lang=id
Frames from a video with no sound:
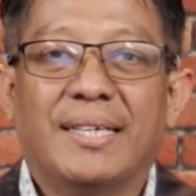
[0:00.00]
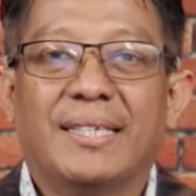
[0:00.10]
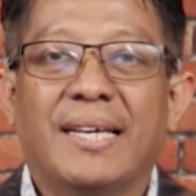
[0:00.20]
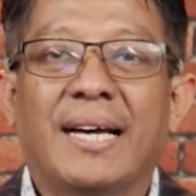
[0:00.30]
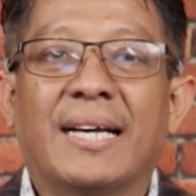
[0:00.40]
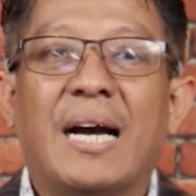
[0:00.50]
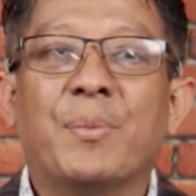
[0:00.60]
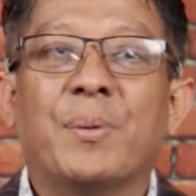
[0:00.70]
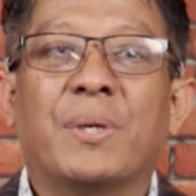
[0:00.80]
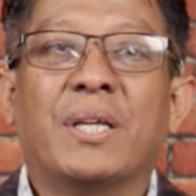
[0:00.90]
yang
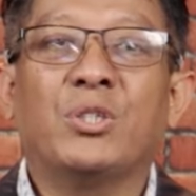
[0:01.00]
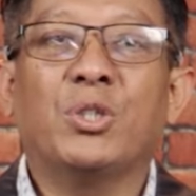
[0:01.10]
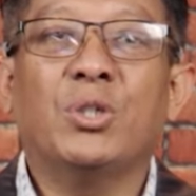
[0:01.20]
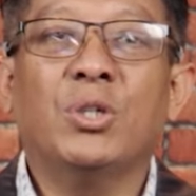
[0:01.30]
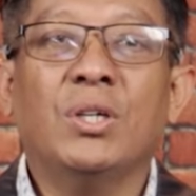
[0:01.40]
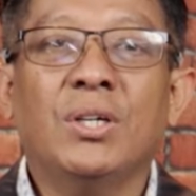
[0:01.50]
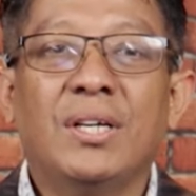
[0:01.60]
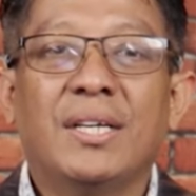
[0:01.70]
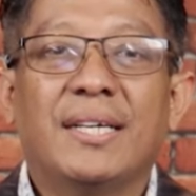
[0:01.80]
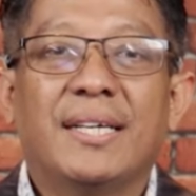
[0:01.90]
kami beri judul
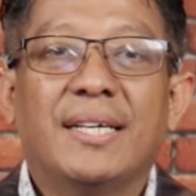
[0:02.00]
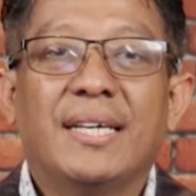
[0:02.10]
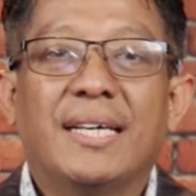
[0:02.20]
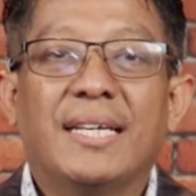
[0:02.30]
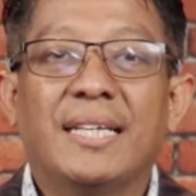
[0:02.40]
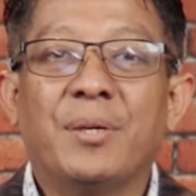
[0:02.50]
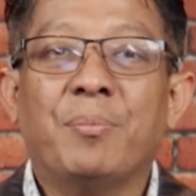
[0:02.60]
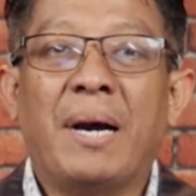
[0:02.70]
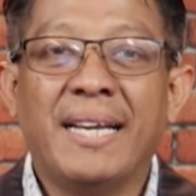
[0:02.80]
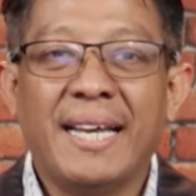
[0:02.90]
Di
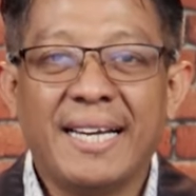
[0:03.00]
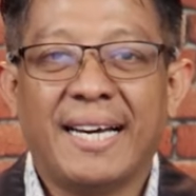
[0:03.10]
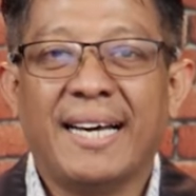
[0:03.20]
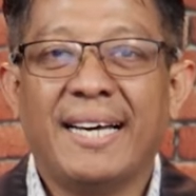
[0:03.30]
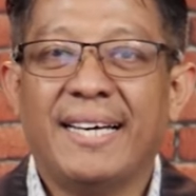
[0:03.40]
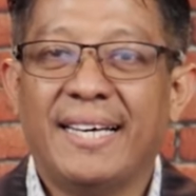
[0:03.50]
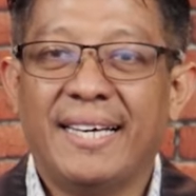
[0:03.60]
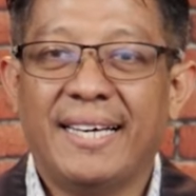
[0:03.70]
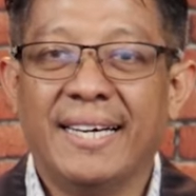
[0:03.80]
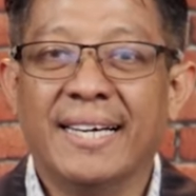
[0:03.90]
manakah
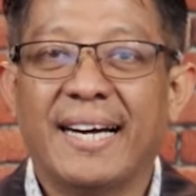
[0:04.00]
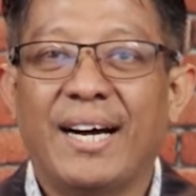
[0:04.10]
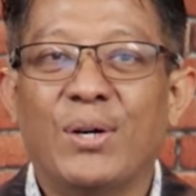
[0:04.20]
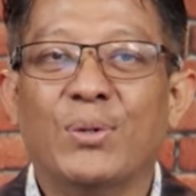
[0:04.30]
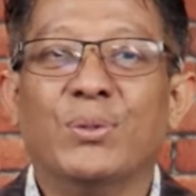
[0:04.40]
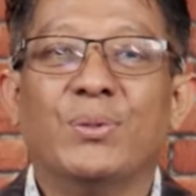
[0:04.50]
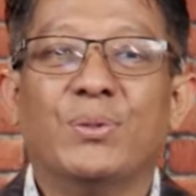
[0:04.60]
engkau?